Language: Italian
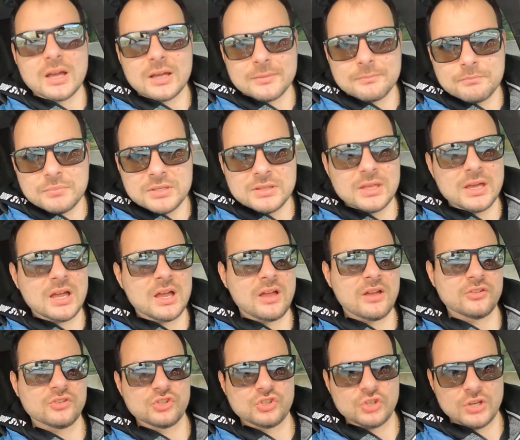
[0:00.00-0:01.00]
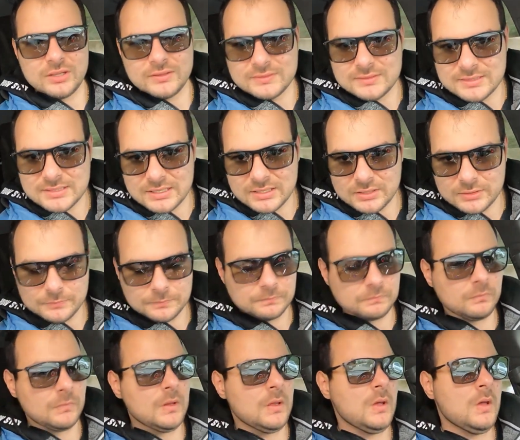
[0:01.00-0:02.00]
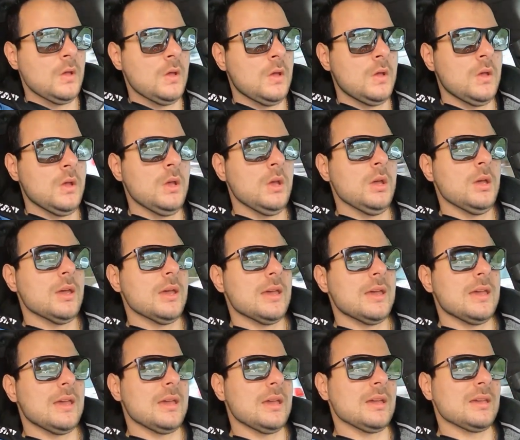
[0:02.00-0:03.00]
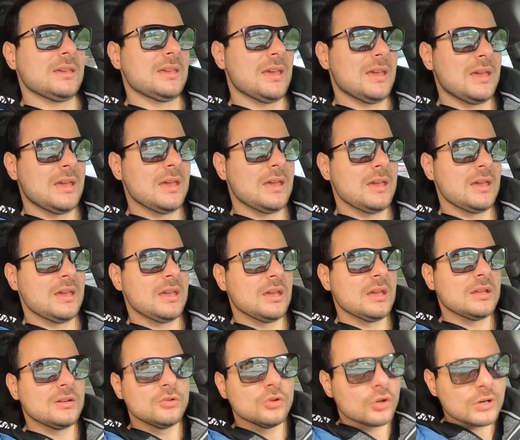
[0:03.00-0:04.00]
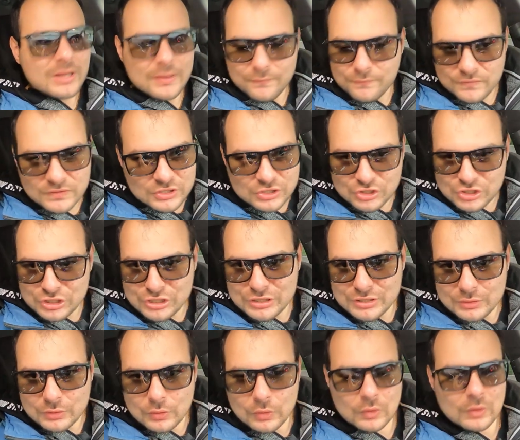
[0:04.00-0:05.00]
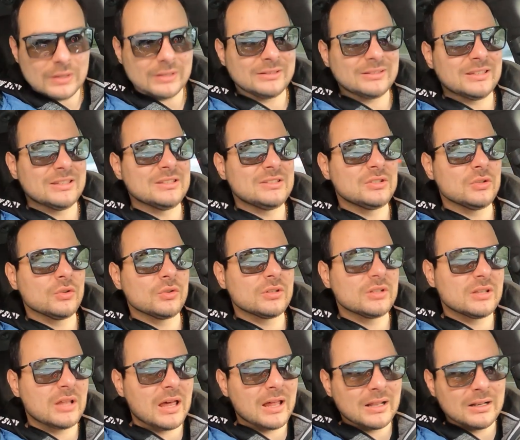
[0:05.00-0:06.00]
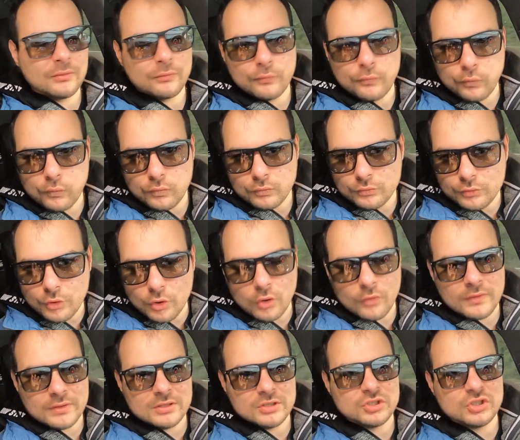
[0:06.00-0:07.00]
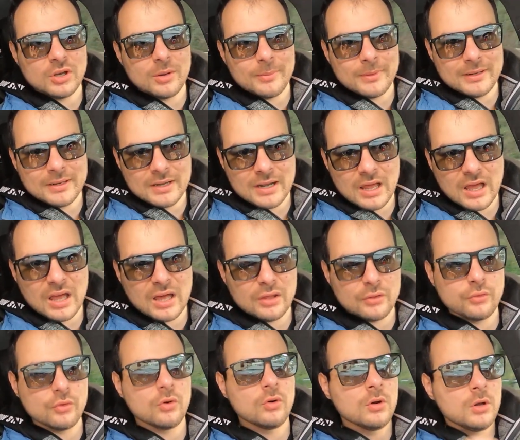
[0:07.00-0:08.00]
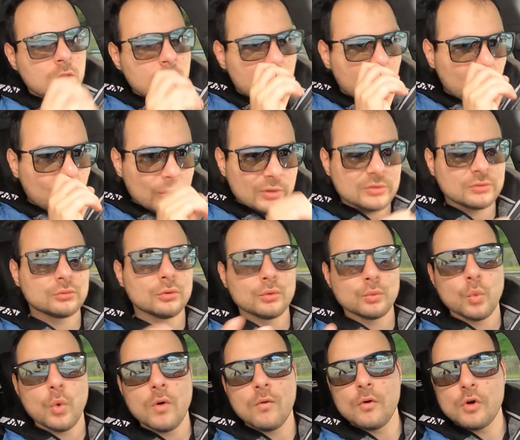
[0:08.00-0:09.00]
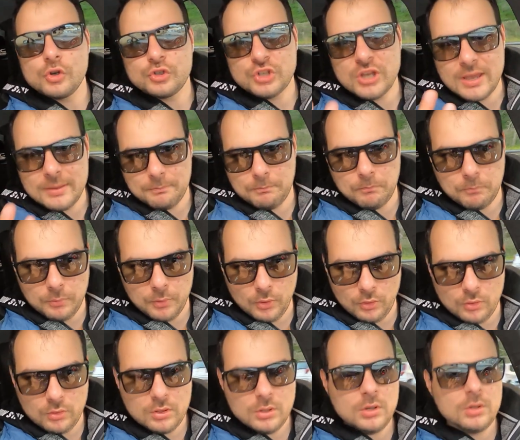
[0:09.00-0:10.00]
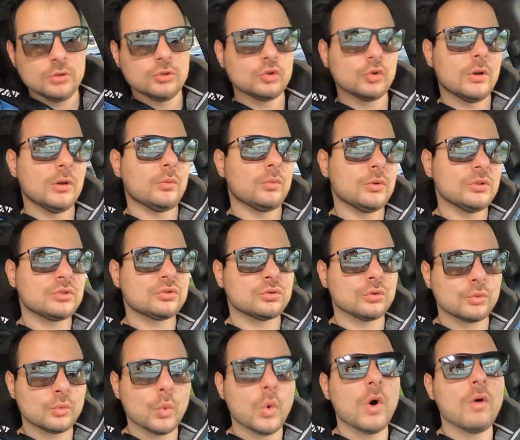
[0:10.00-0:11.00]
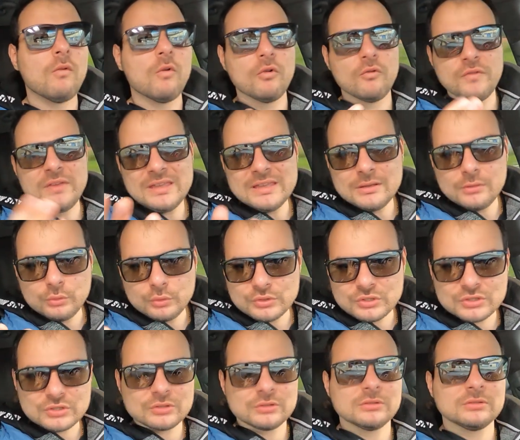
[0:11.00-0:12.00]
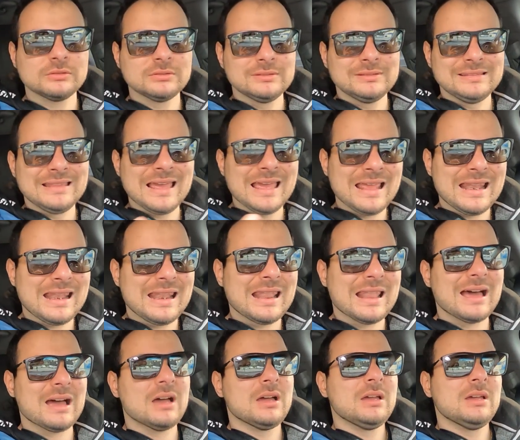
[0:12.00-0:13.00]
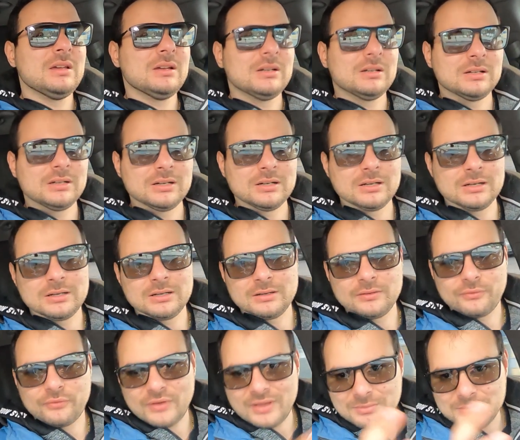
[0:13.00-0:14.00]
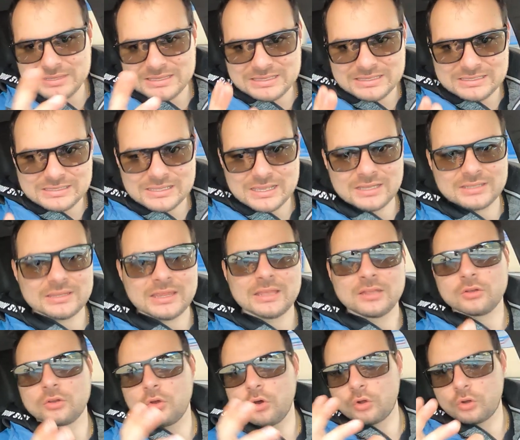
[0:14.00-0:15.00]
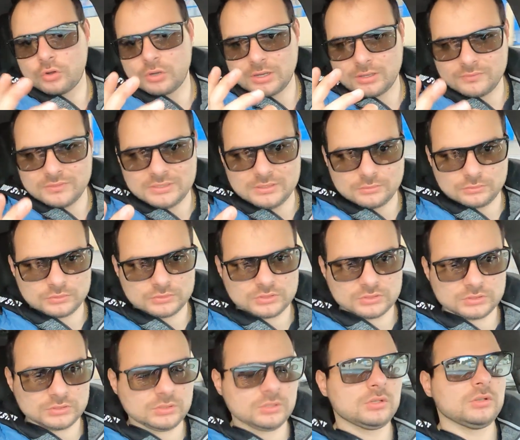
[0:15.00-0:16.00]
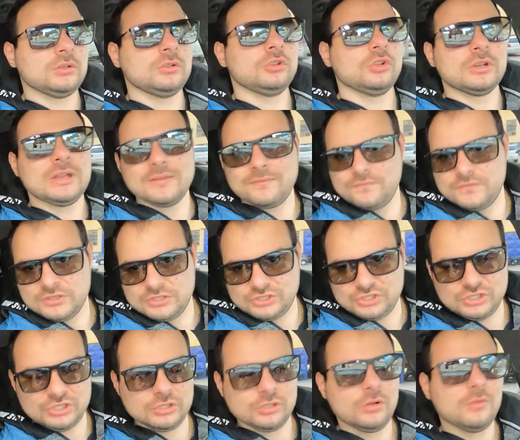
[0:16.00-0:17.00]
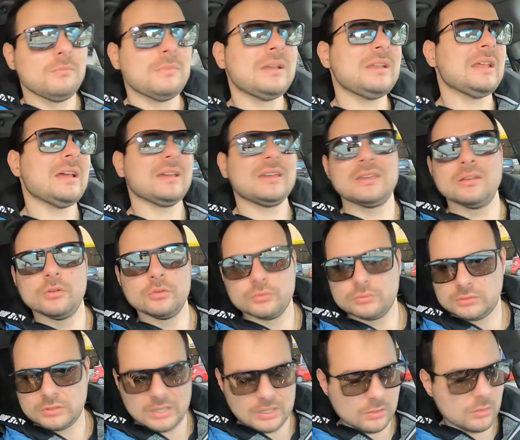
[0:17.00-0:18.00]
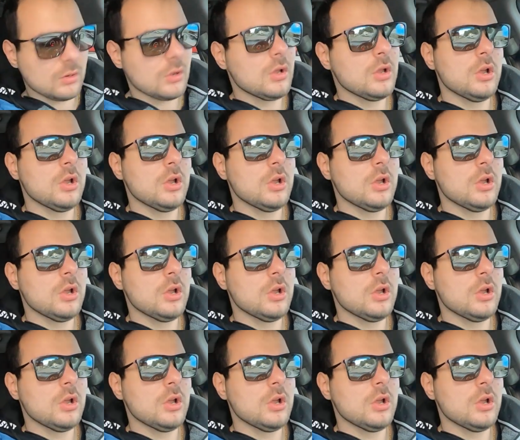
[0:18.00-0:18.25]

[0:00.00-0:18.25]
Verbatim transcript: abita a Shenzhen eh, che non è vicino, attenzione, al dove diciamo è nato questo nuovo ceppo, cioè questo nuovo virus della uh, famiglia del coronavirus. Non è vicino, ma neanche lontano.